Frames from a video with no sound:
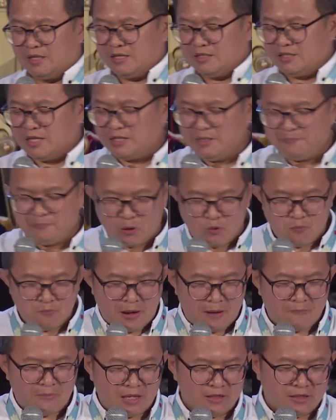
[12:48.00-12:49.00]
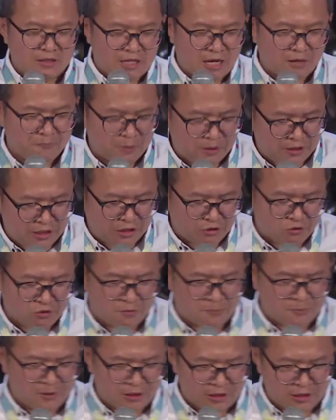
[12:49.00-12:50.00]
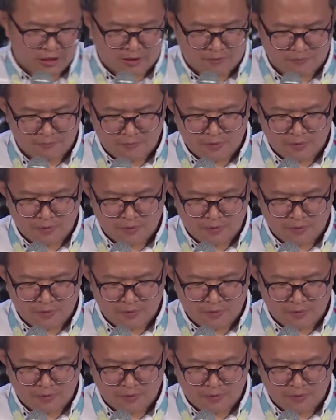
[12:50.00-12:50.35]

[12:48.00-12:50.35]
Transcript: Jadi perumpamaan tentang benih itu seperti ini.